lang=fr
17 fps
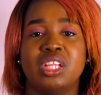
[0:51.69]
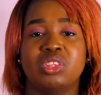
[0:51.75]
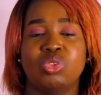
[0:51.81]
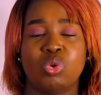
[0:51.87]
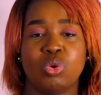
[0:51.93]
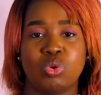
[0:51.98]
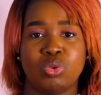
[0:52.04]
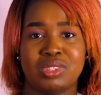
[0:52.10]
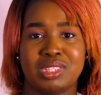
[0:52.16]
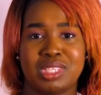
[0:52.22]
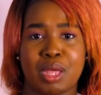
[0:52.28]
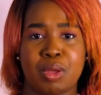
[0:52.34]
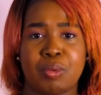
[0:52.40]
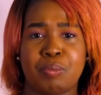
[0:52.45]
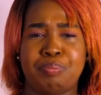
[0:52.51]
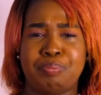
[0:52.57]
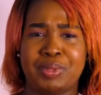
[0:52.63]

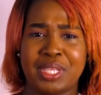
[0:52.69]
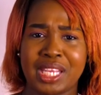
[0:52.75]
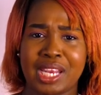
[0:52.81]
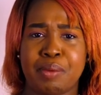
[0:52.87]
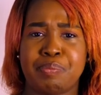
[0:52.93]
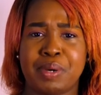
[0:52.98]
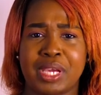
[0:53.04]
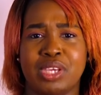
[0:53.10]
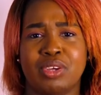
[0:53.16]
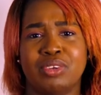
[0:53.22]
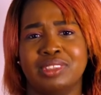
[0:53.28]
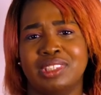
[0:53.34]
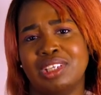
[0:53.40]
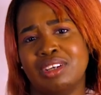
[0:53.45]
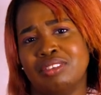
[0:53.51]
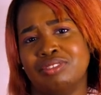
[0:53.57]
de, bien appréhender